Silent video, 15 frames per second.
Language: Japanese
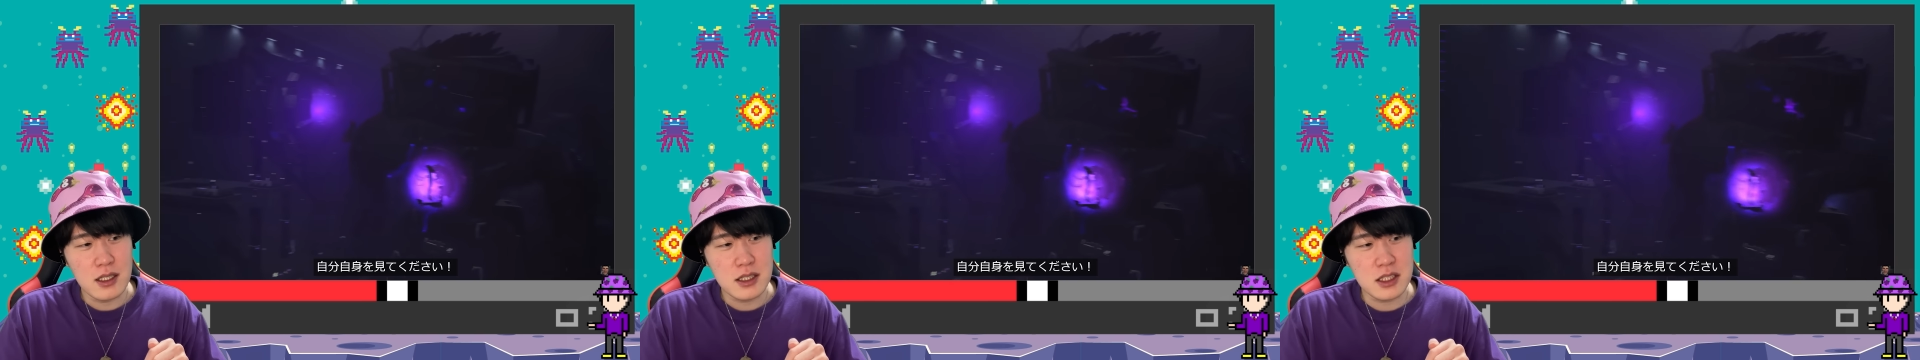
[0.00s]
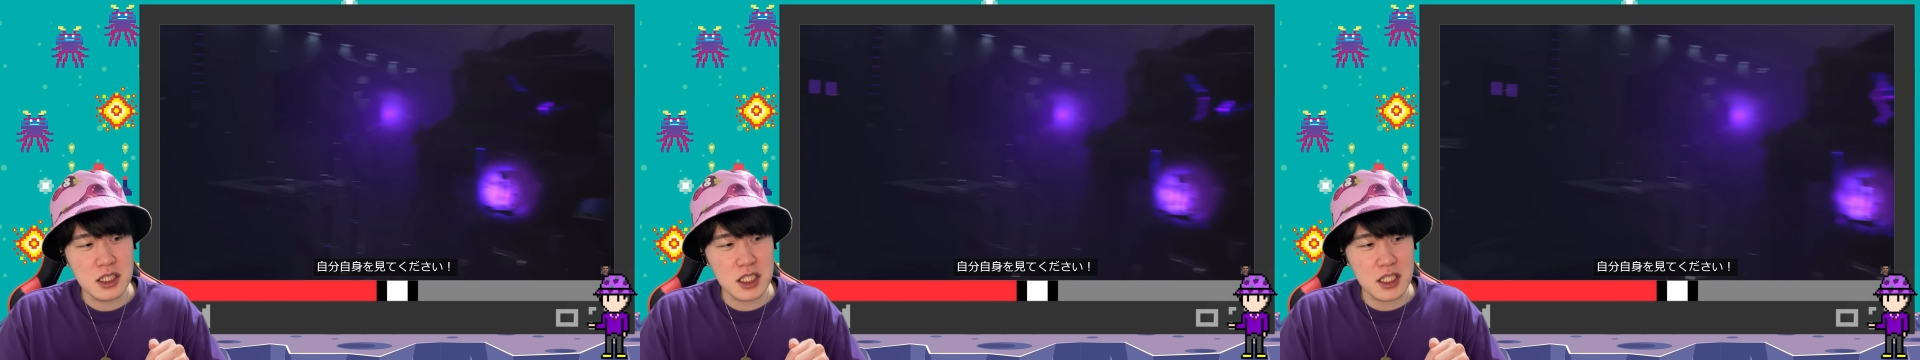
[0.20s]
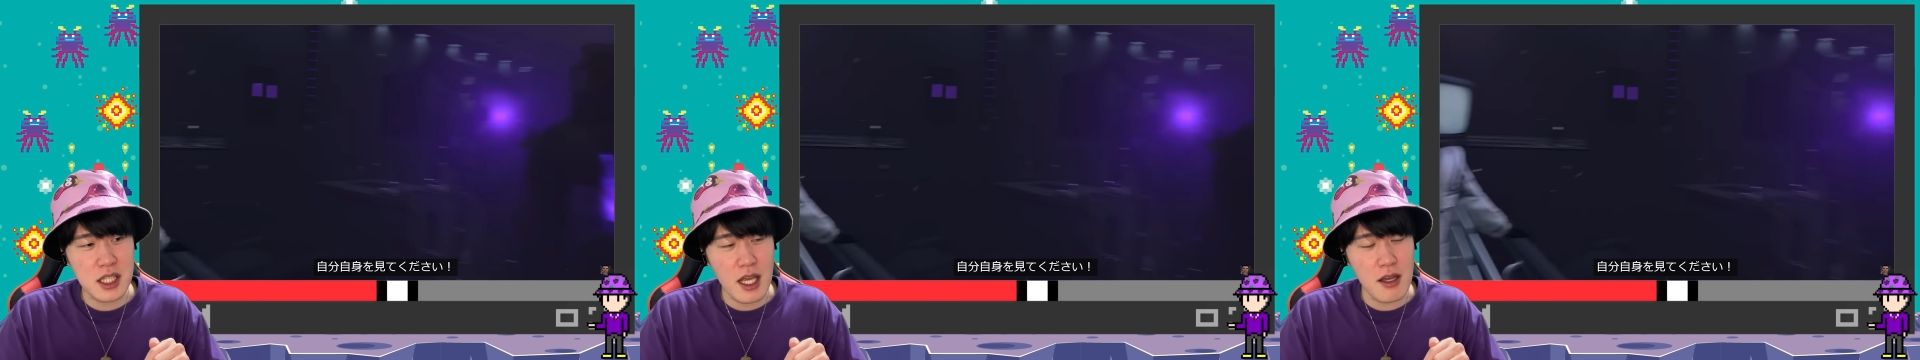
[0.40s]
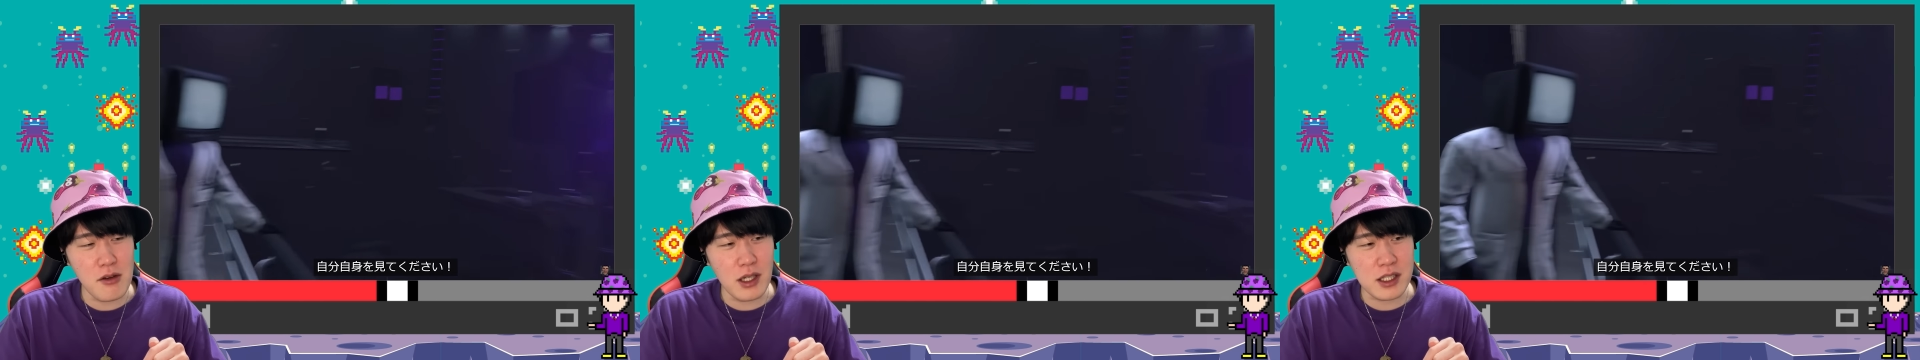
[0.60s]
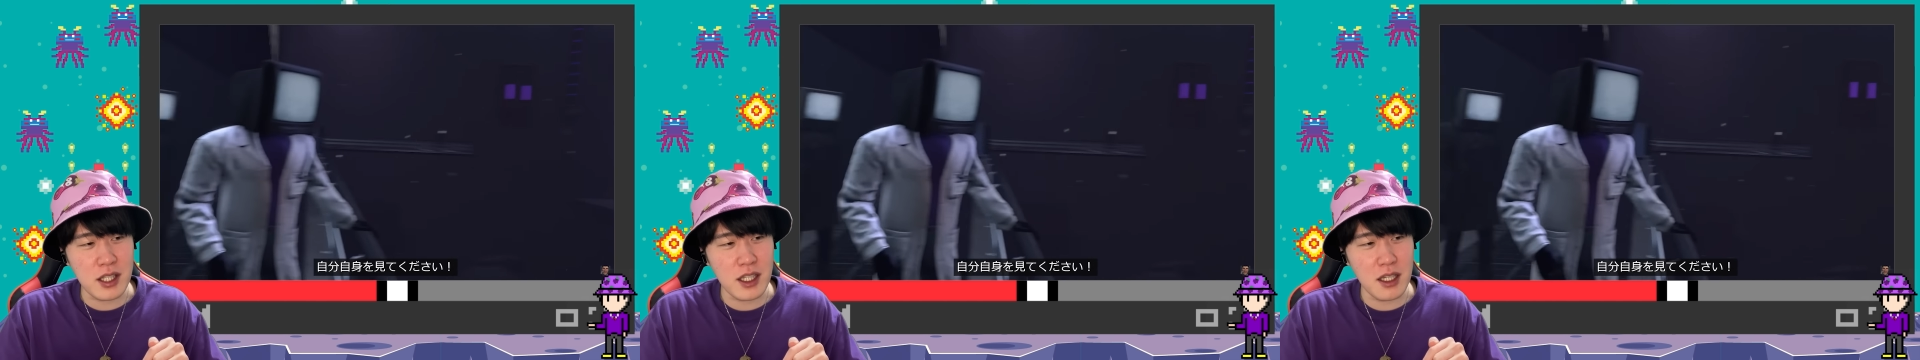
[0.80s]
視点
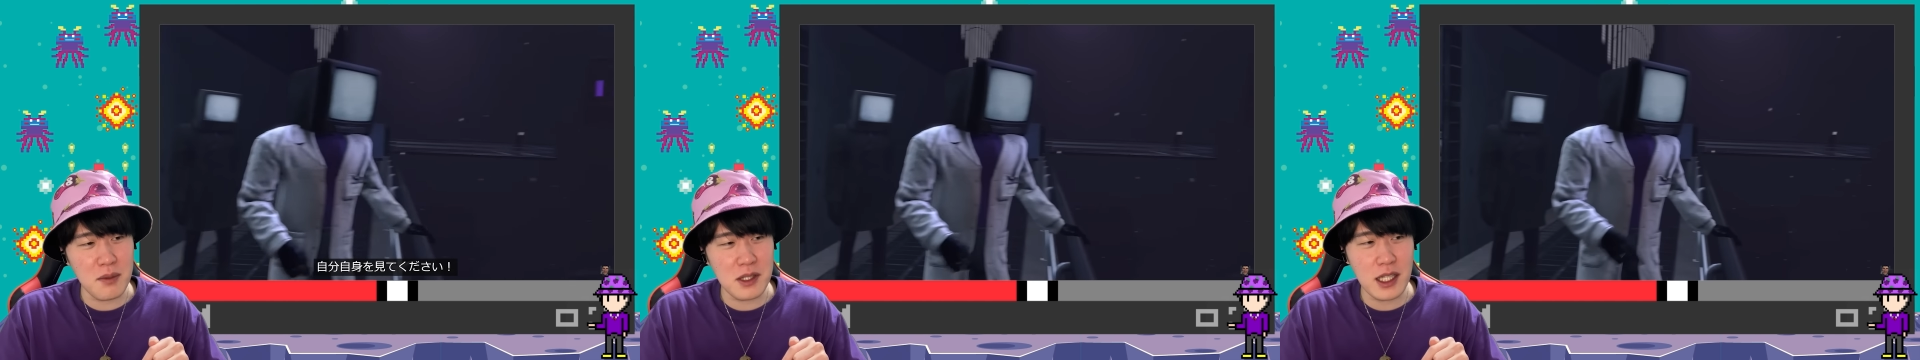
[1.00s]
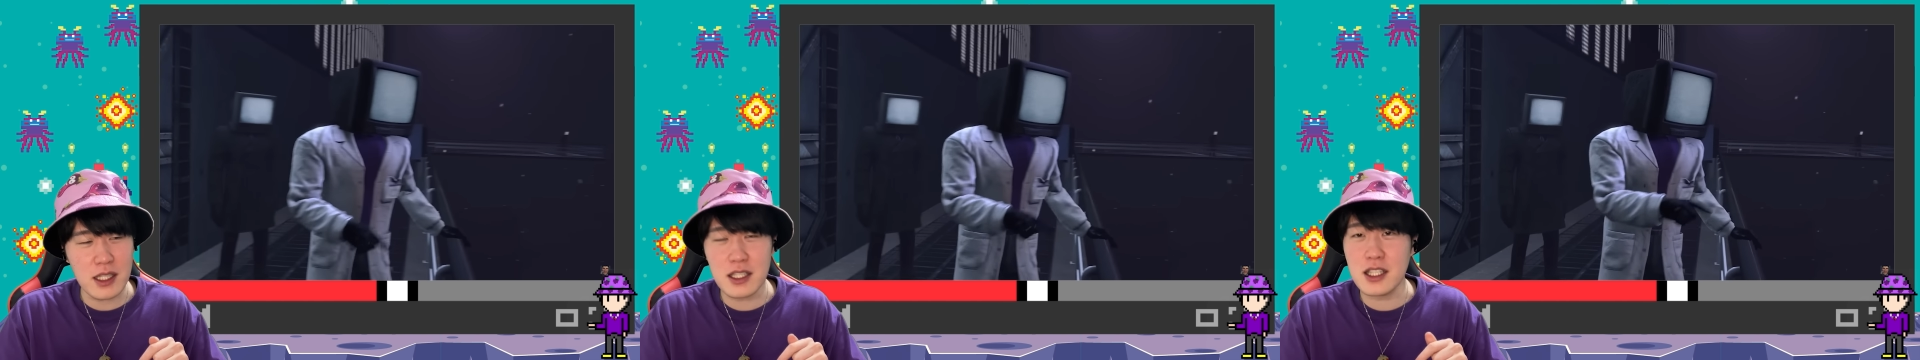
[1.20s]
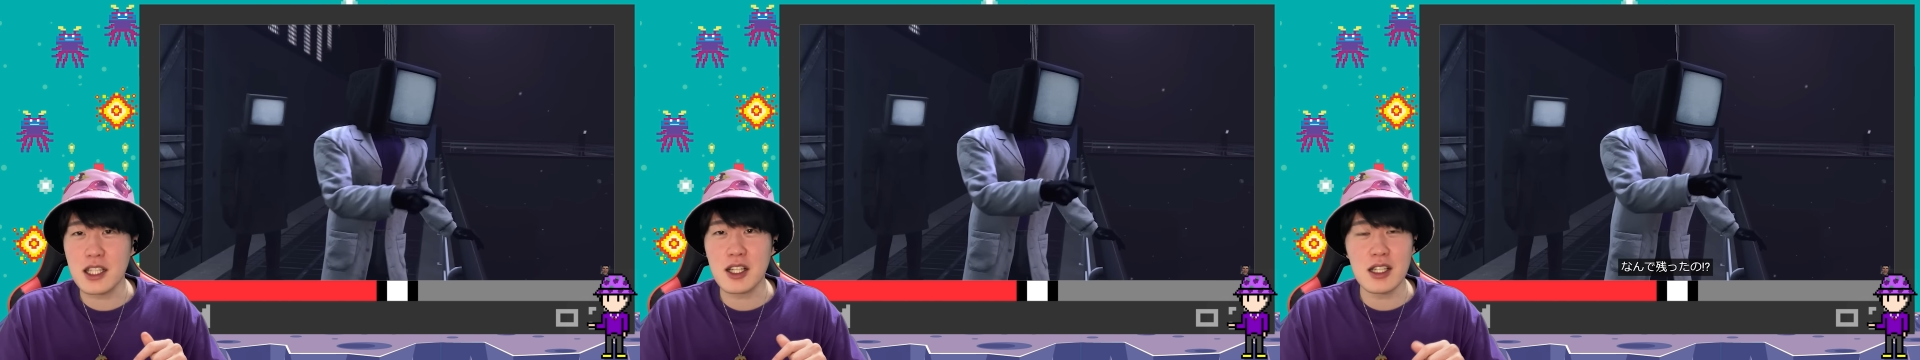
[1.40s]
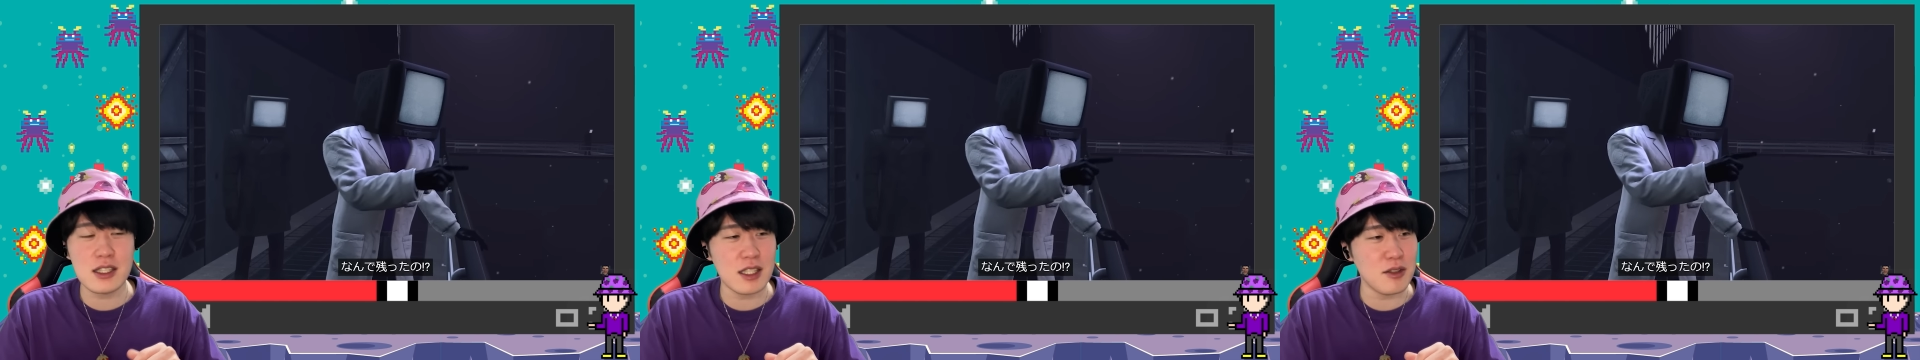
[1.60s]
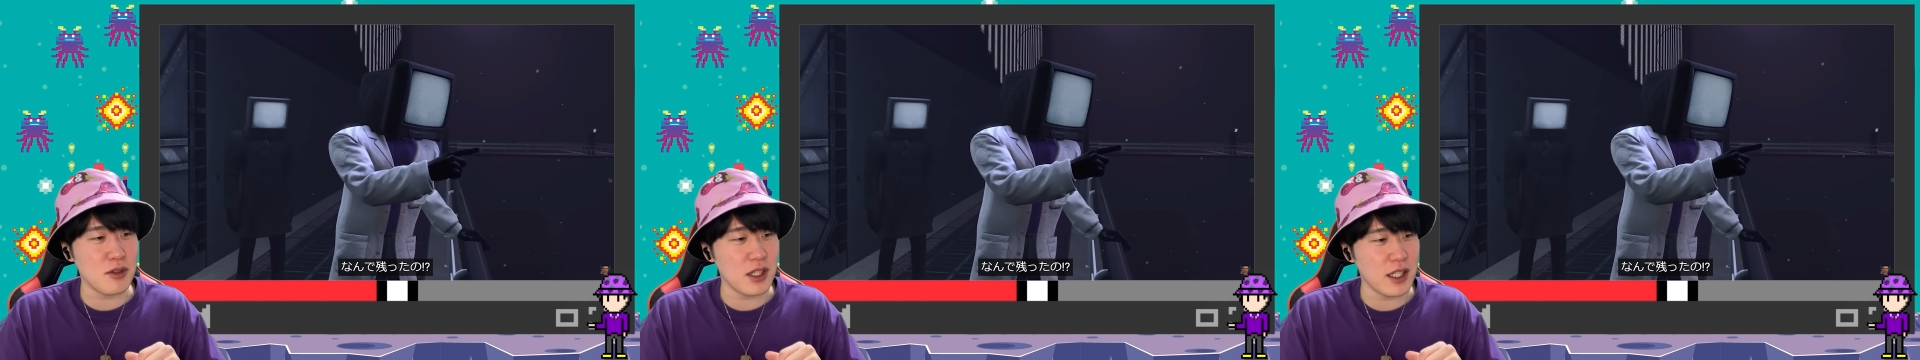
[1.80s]
はテレビダディに変わっ
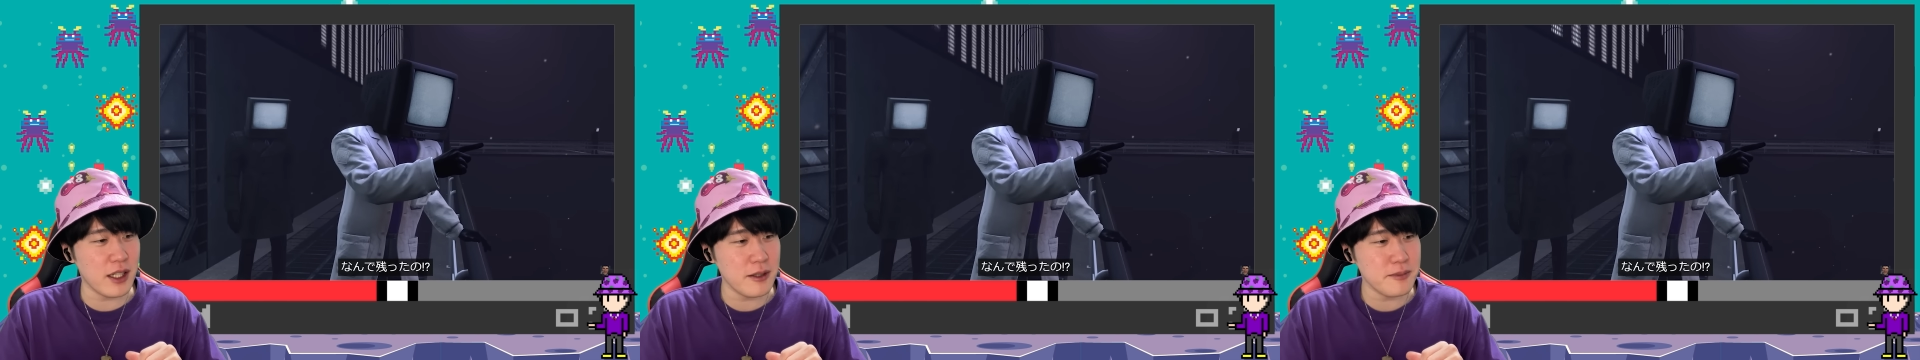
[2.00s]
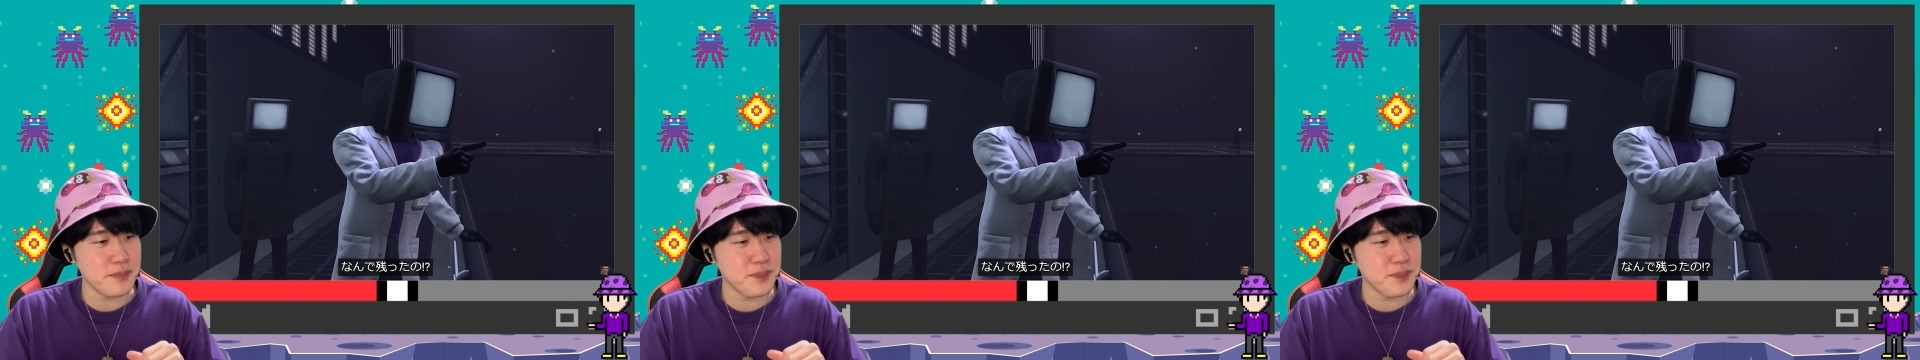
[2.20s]
てんのかな?